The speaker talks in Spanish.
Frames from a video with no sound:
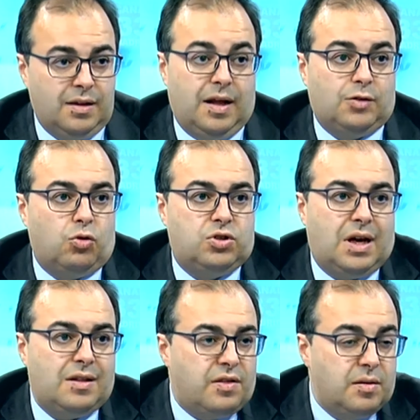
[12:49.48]
de
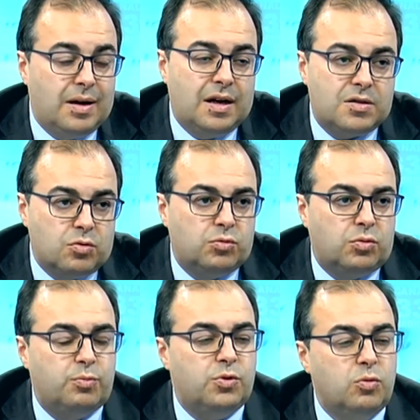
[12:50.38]
Atocha, de Cibeles, de
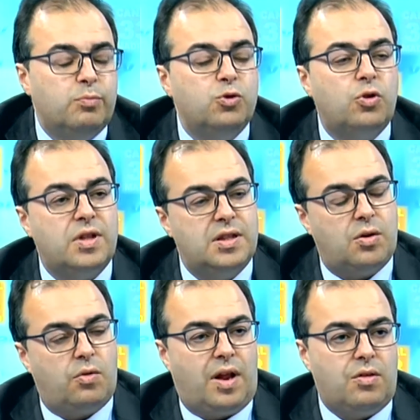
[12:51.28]
un, punto
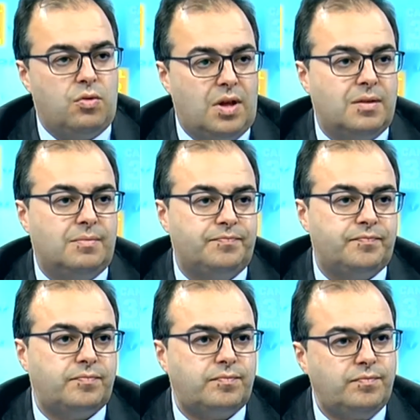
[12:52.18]
céntrico de la ciudad.
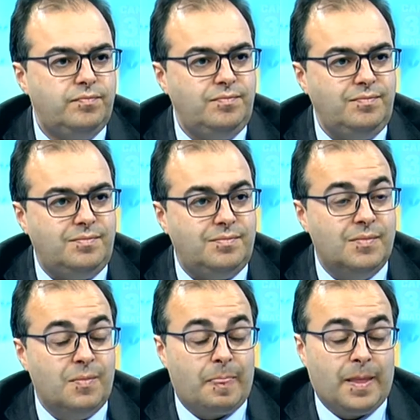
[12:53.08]
¿Tiene alguna respuesta?